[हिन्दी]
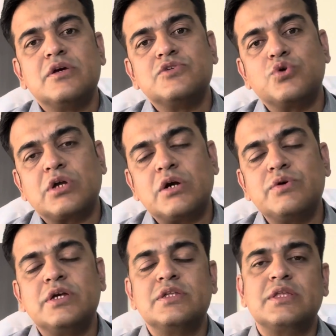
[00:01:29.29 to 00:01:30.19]

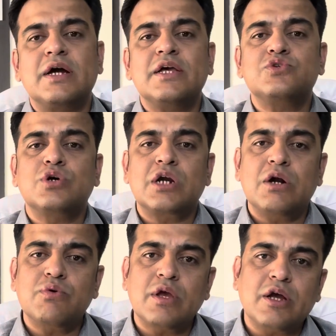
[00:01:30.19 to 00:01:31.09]
शुक्राणुहीनता या
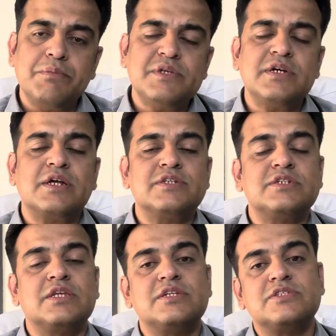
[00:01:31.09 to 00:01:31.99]
शुक्राणु की कमी से
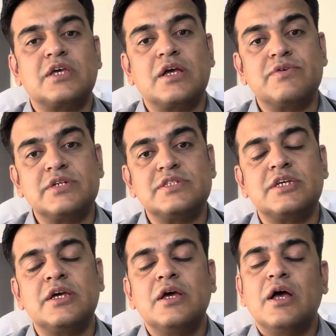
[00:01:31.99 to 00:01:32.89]
ग्रसित है जिसकी वजह से